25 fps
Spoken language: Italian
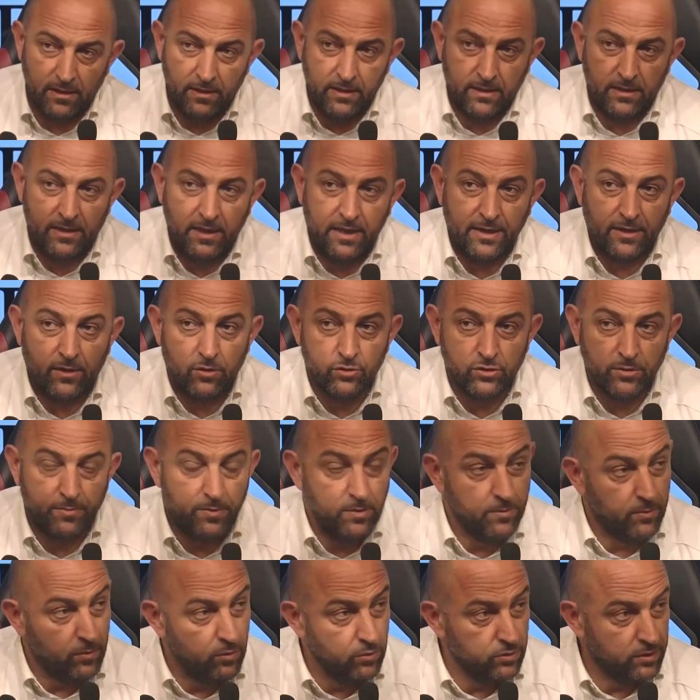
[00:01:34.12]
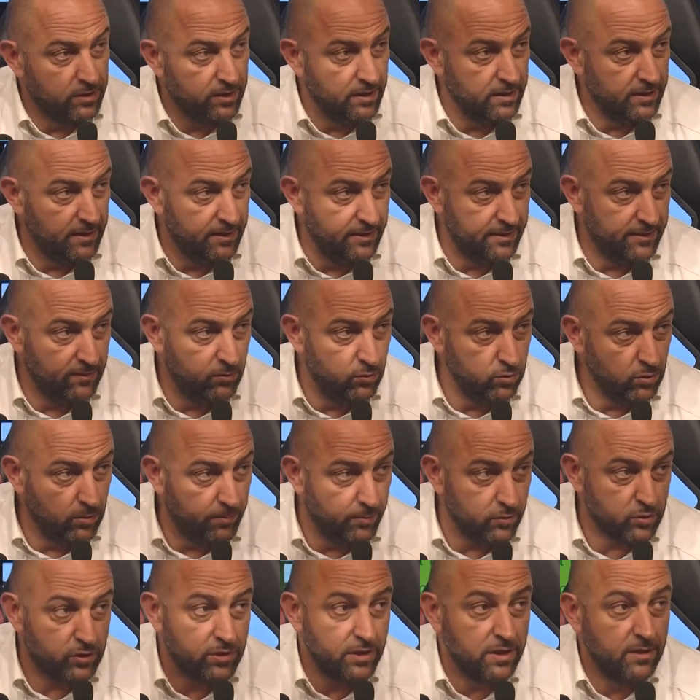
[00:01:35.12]
e dalle cose più brutte uno
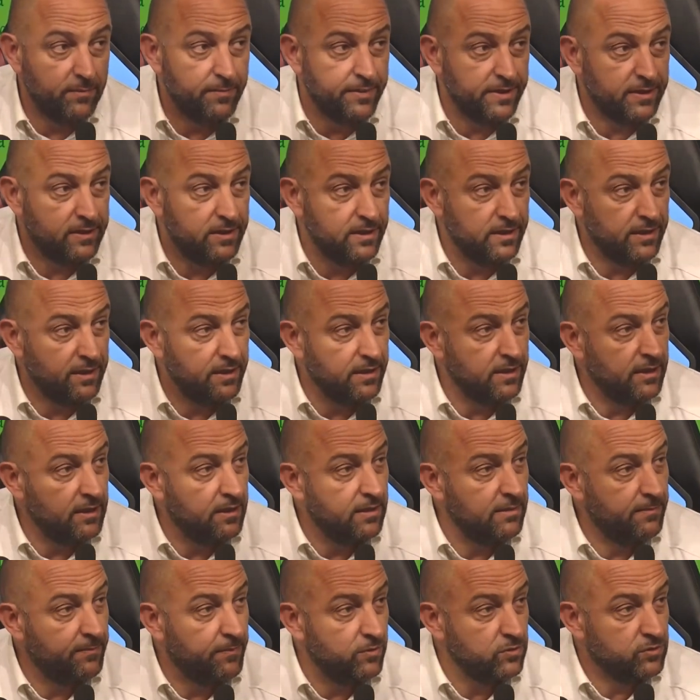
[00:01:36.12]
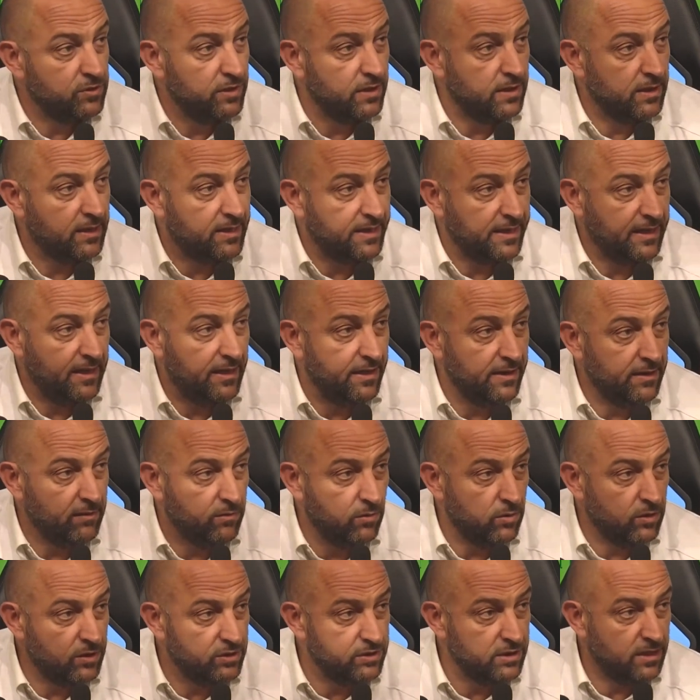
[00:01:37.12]
possa ripartire e possa creare
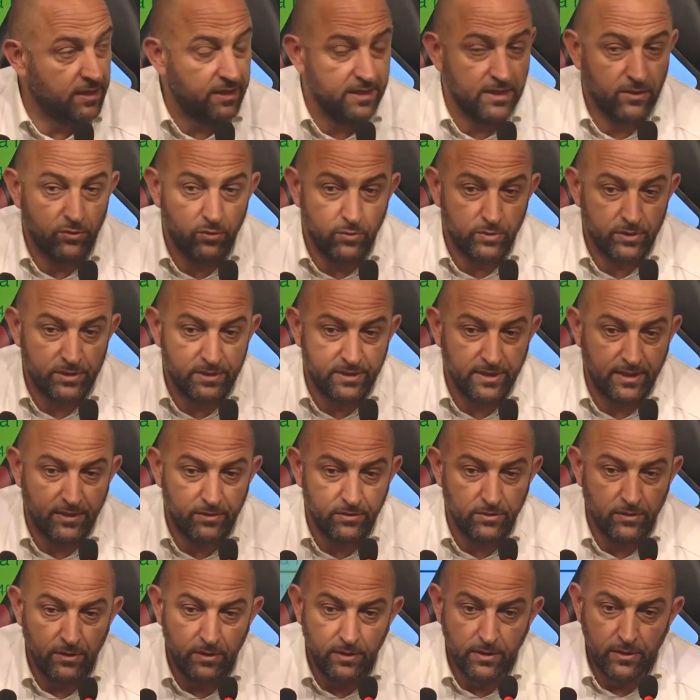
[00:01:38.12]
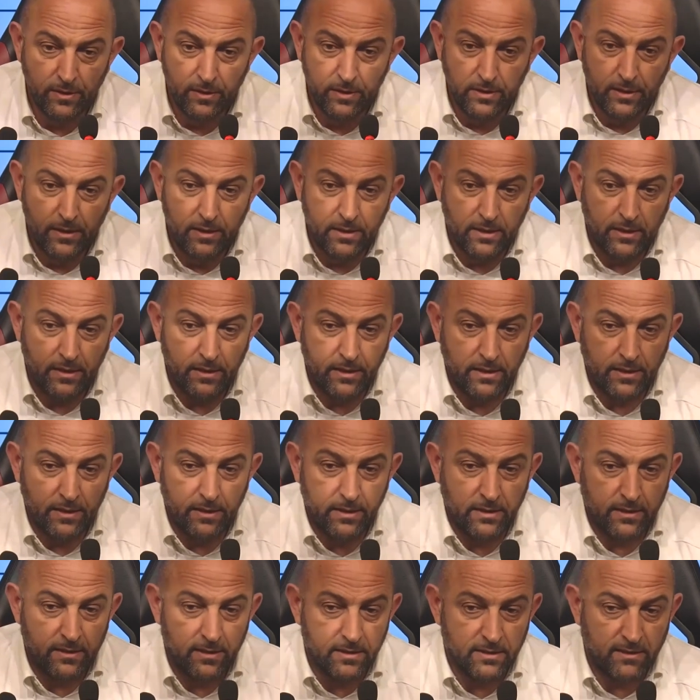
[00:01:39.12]
quello che si è creato quest'anno.
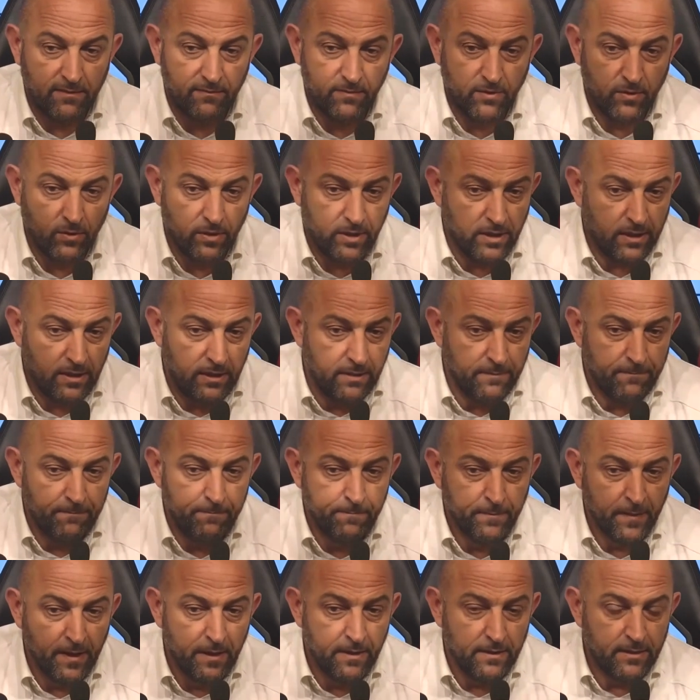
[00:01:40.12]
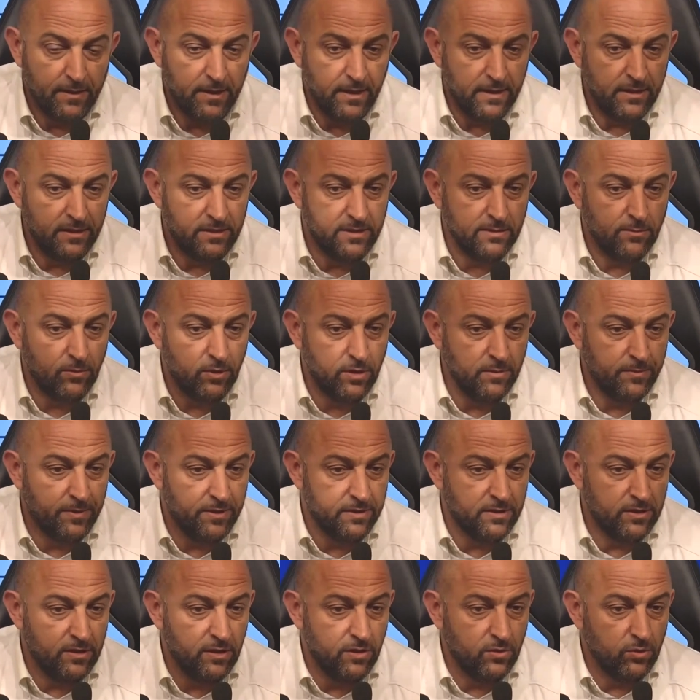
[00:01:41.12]
Tant'è vero che da lì siamo
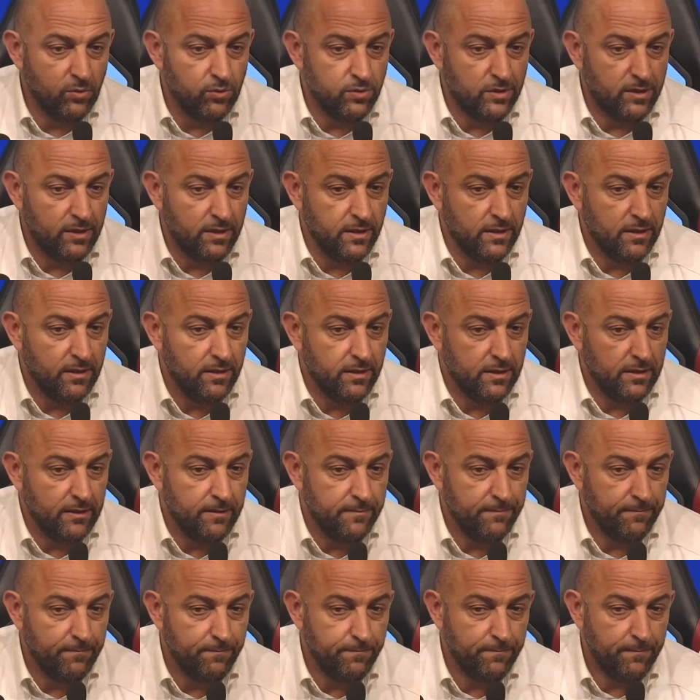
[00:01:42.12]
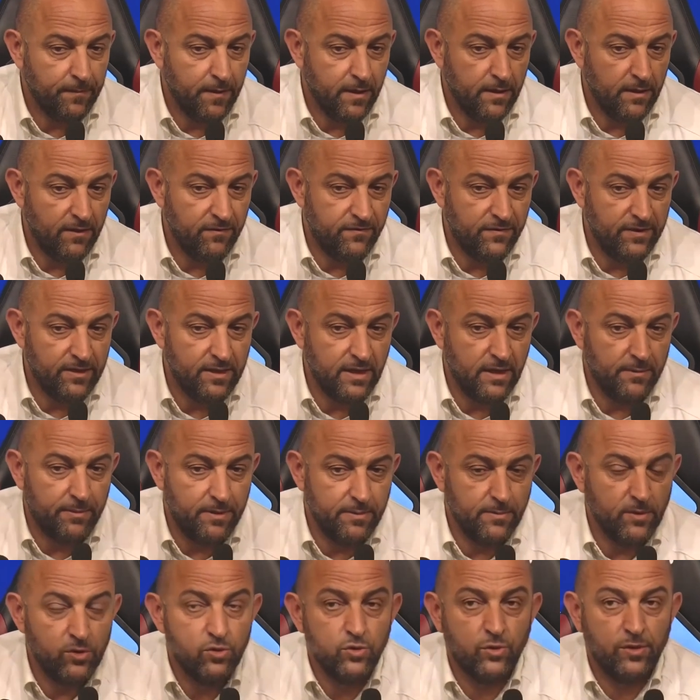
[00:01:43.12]
ripartiti tutti e, e, fin dalla
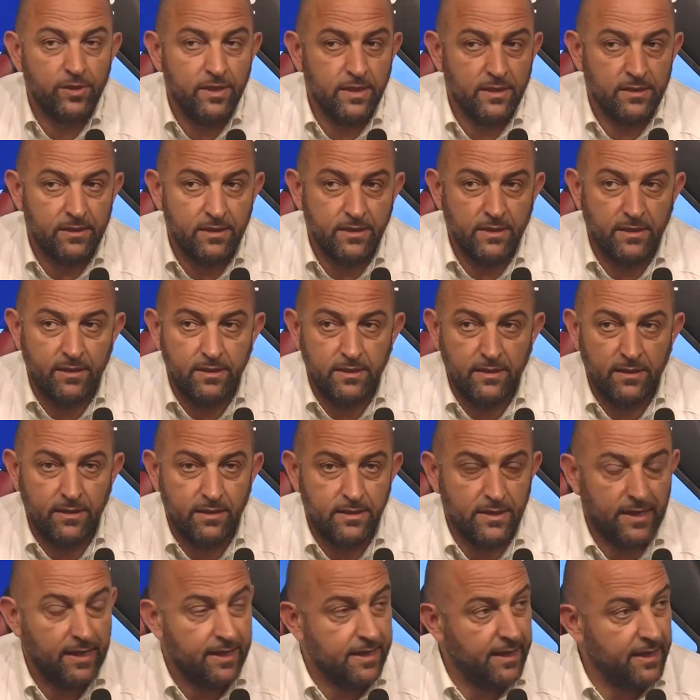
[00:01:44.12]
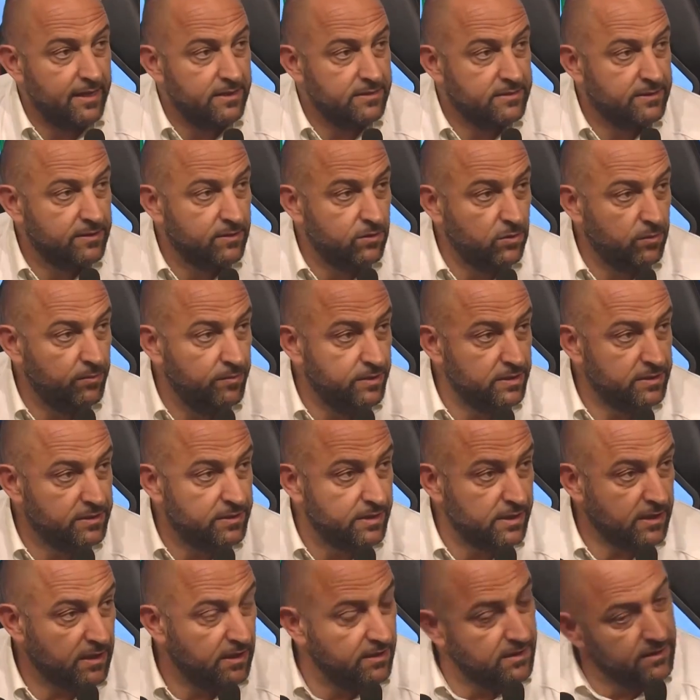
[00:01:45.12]
prima giornata i ragazzi col
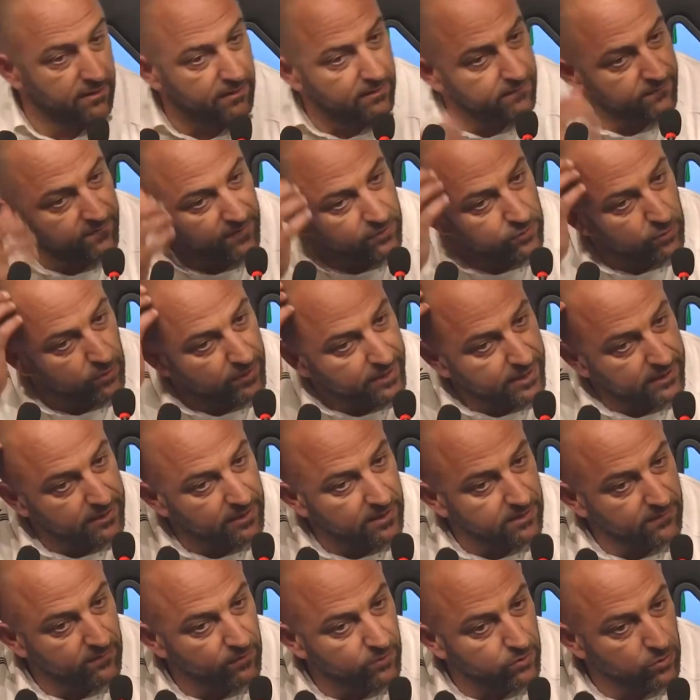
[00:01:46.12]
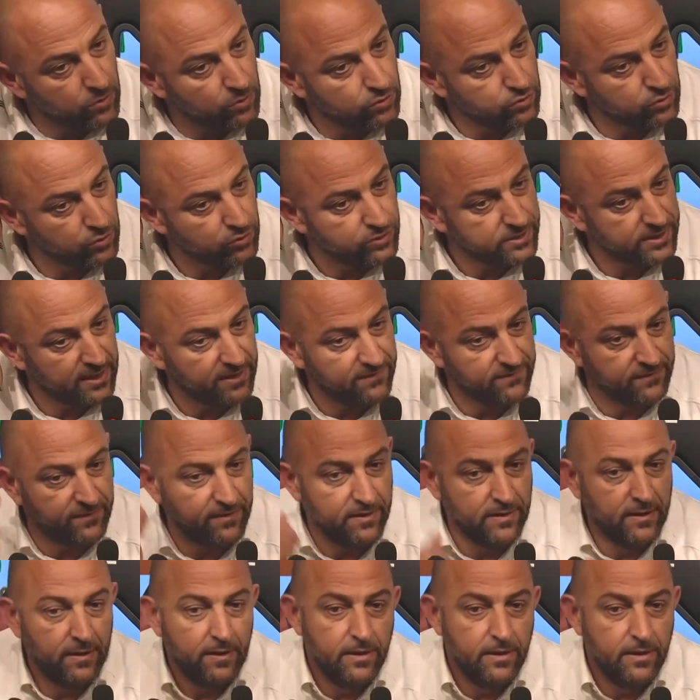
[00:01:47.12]
mister che ha fatto un grande lavoro col suo staff